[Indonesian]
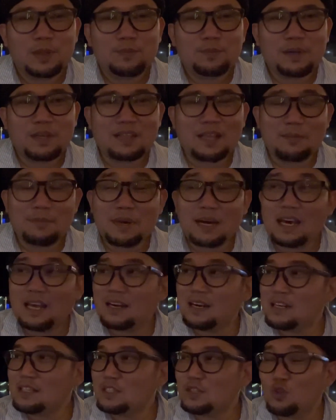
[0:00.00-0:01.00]
Pertama
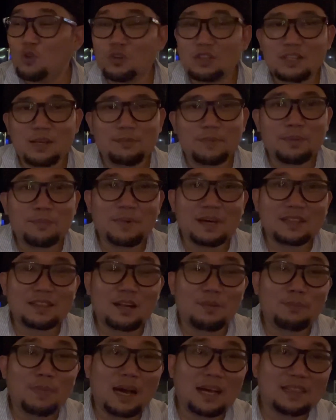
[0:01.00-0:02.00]
karena stoknya memang
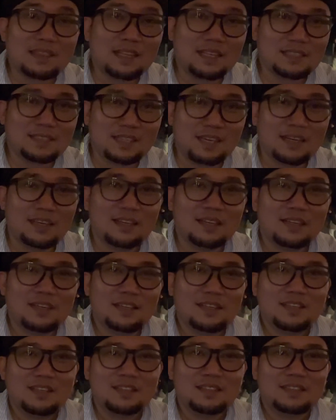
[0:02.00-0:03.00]
terbatas ya.
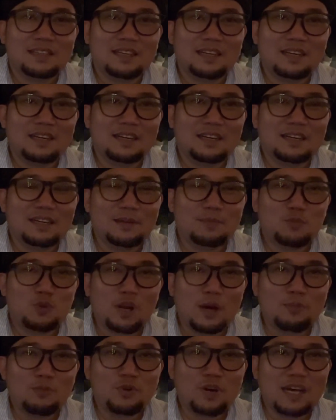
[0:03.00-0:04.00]
Uh,
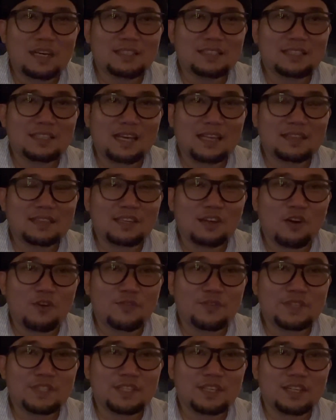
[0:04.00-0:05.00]
mudah-mudahan sih nanti
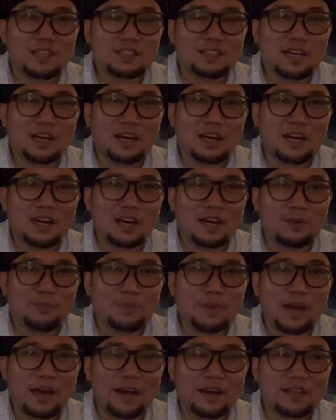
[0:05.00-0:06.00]
officialnya
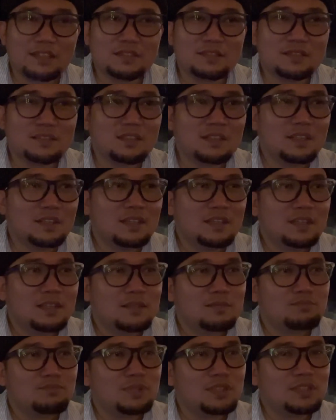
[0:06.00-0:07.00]
BAS
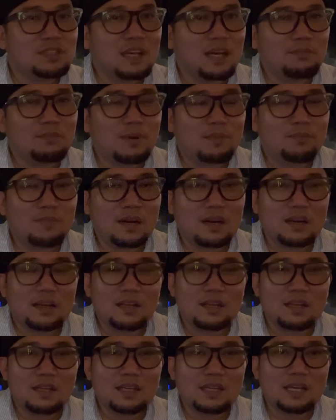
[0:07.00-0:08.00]
bisa
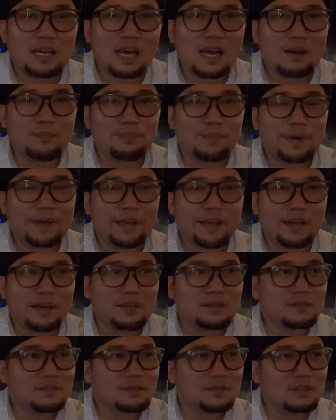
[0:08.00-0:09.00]
memberi apa ya
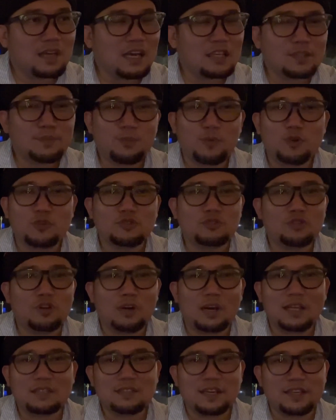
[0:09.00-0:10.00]
nggak
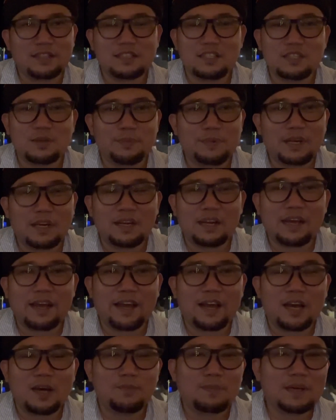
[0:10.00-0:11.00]
sponsor lah saya sih sebenarnya
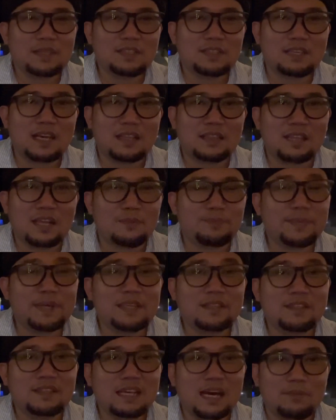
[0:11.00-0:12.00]
kayak ke Paji Satar
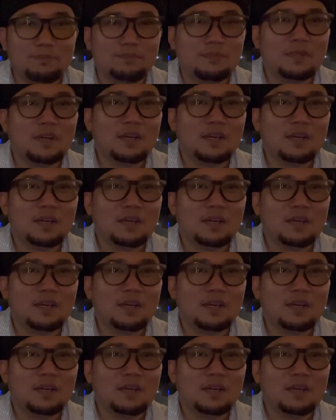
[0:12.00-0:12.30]
pinjam